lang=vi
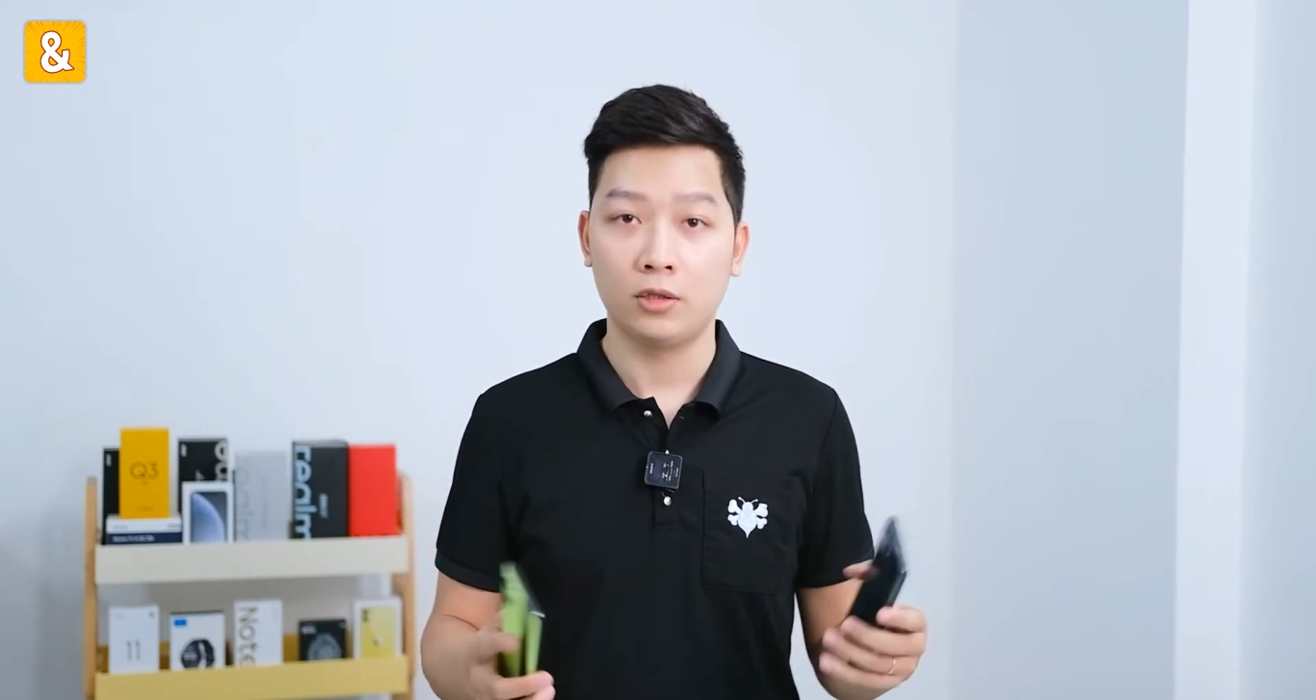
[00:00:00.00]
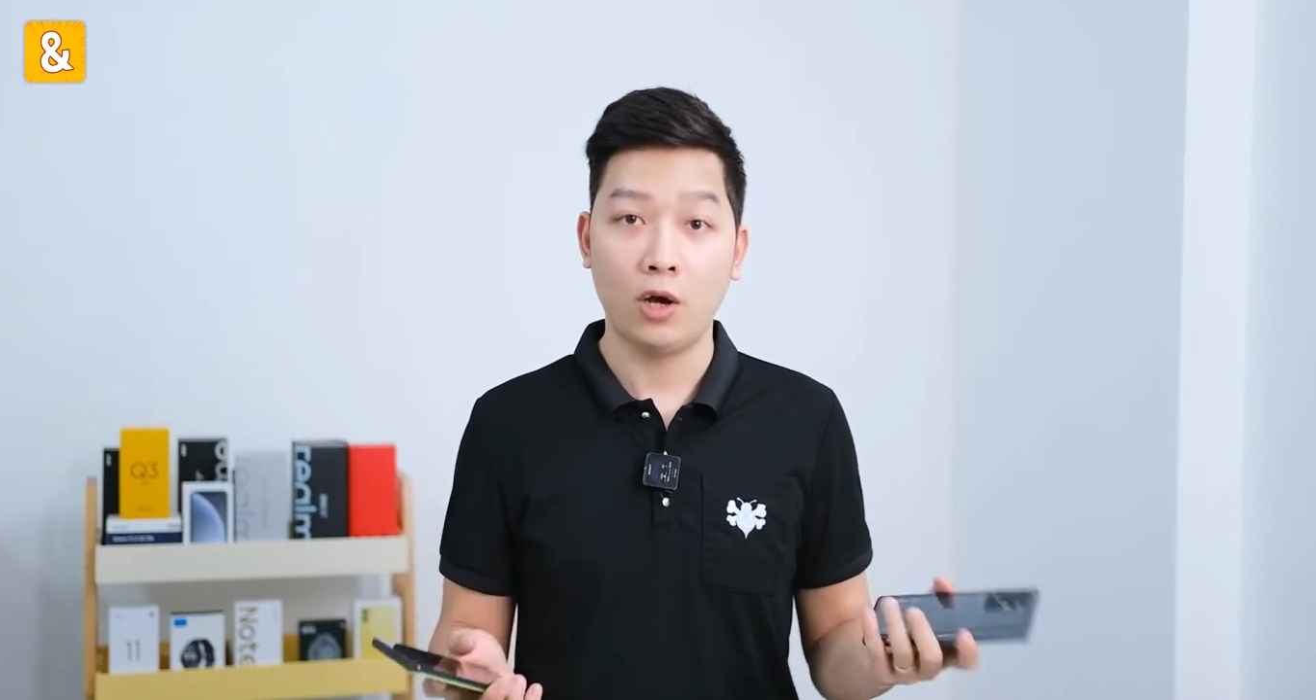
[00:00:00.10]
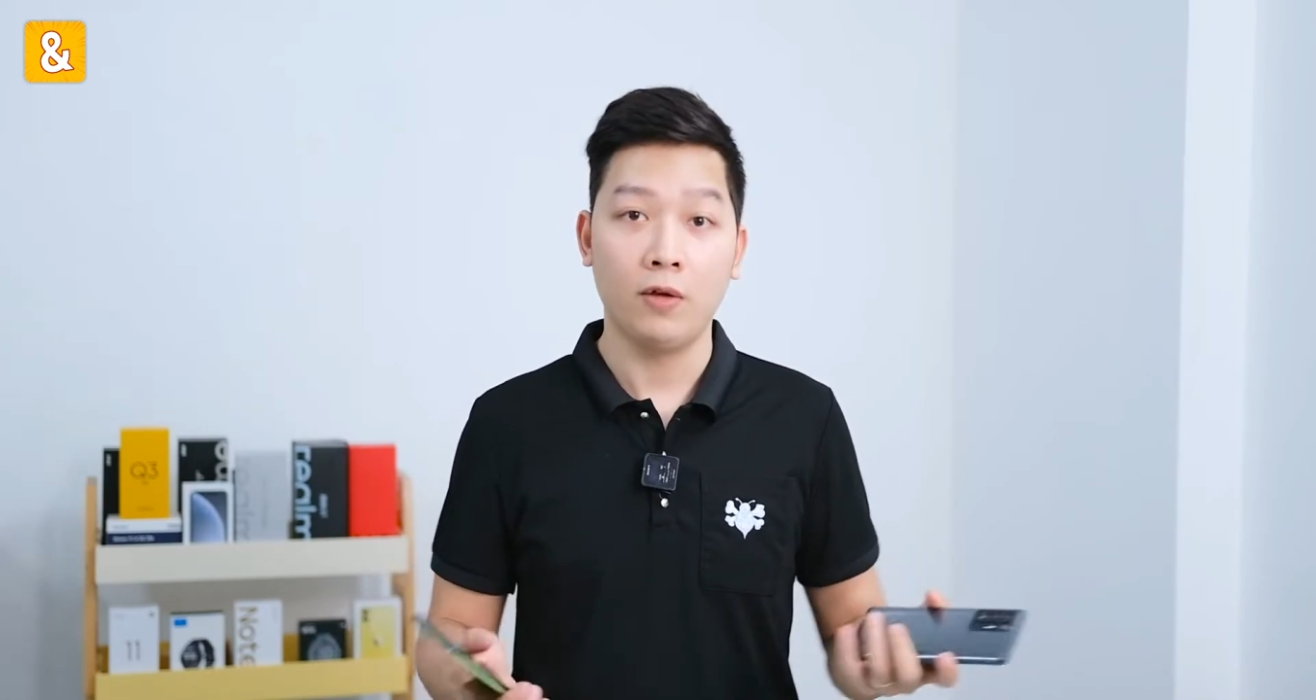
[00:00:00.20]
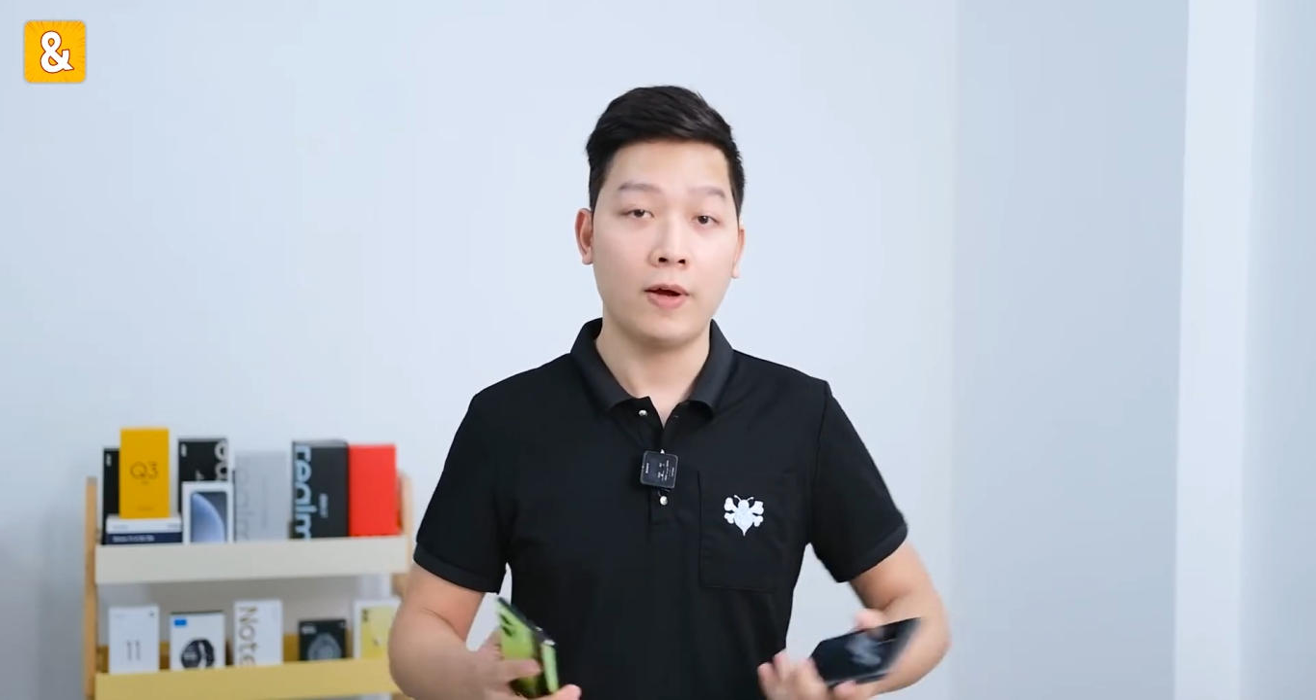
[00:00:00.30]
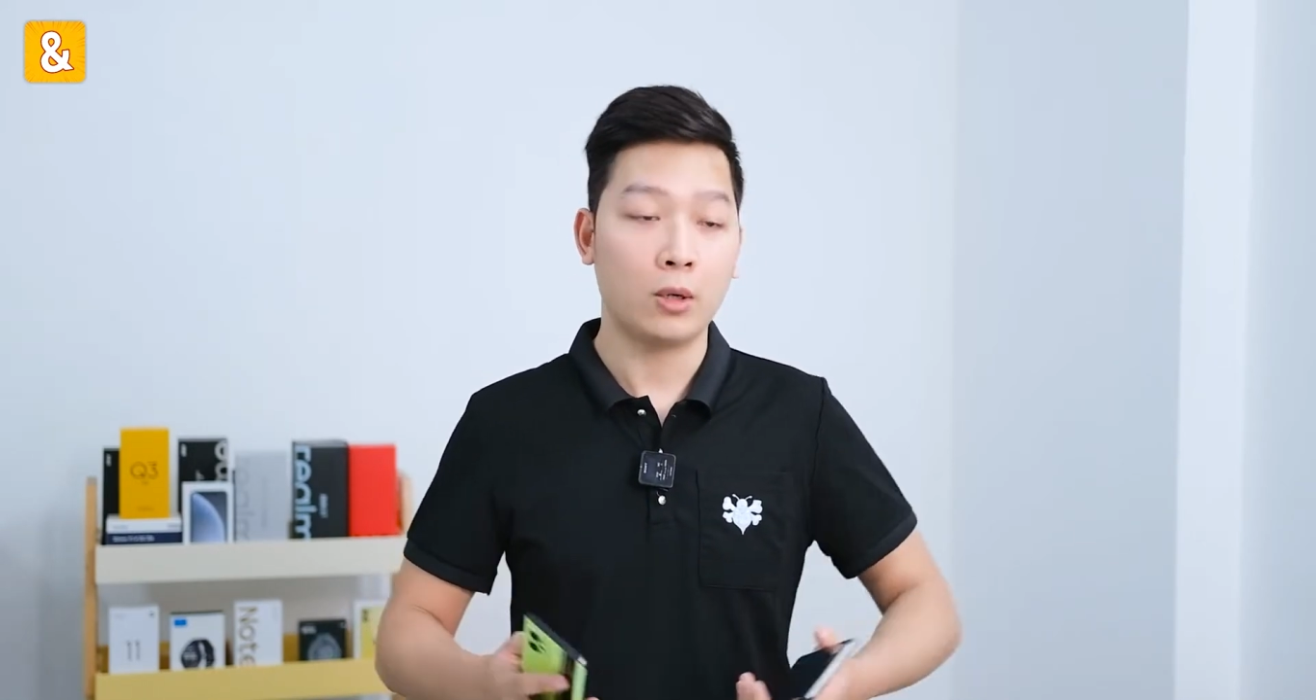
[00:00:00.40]

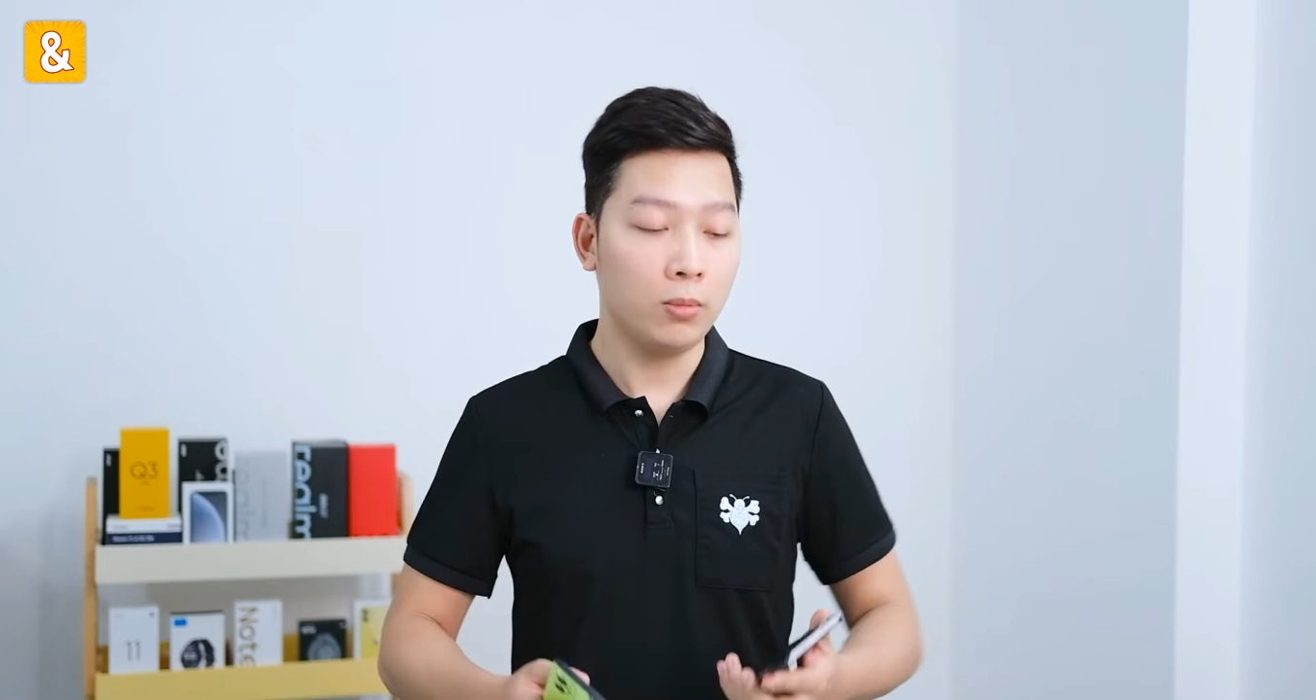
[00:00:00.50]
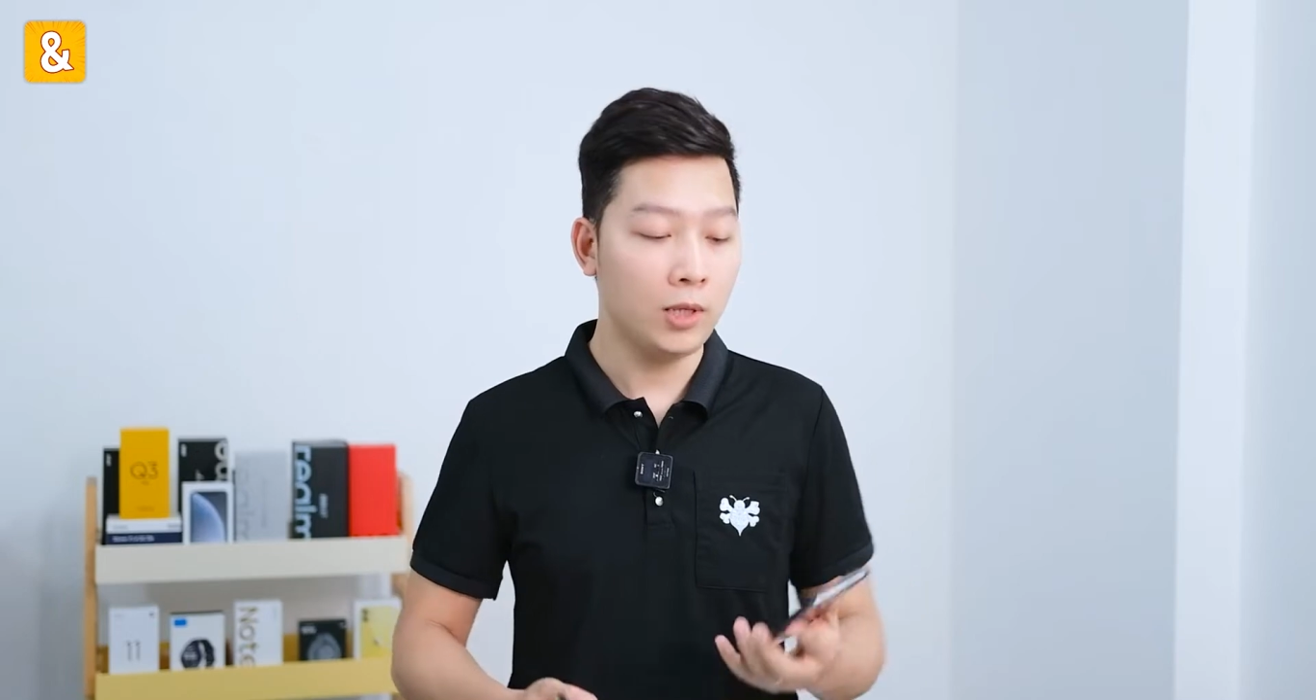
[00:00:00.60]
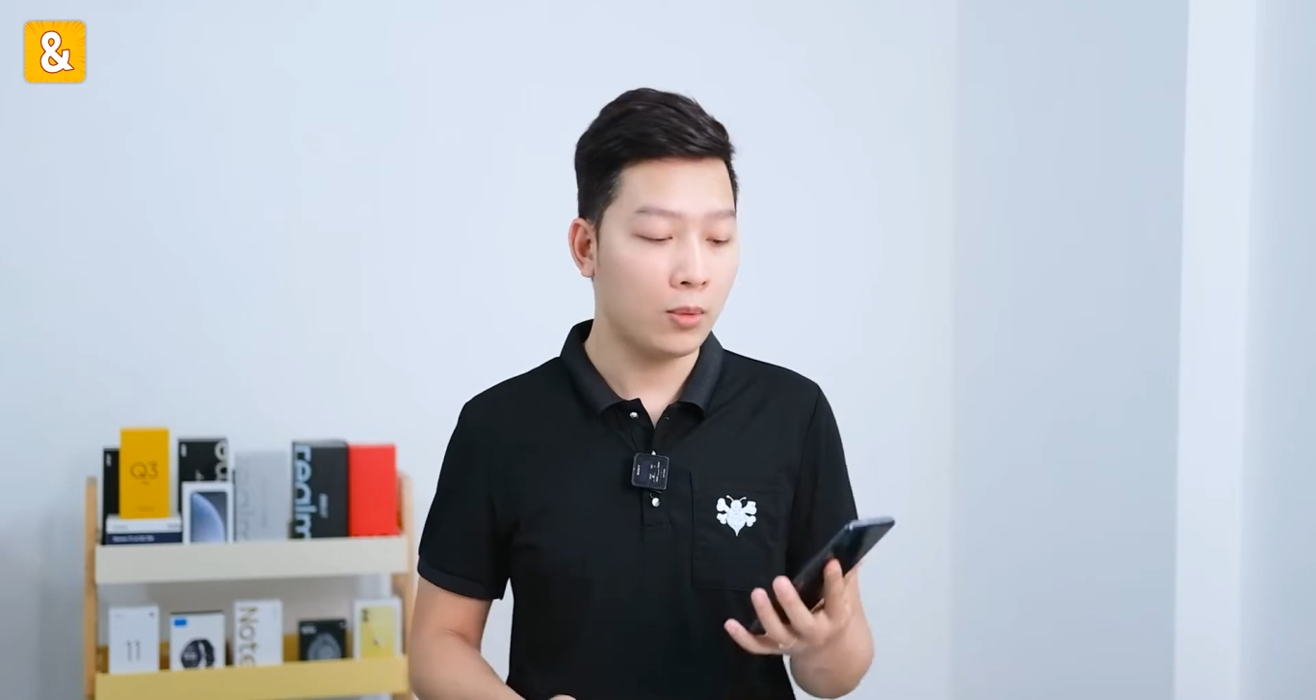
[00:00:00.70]
Rồi và cũng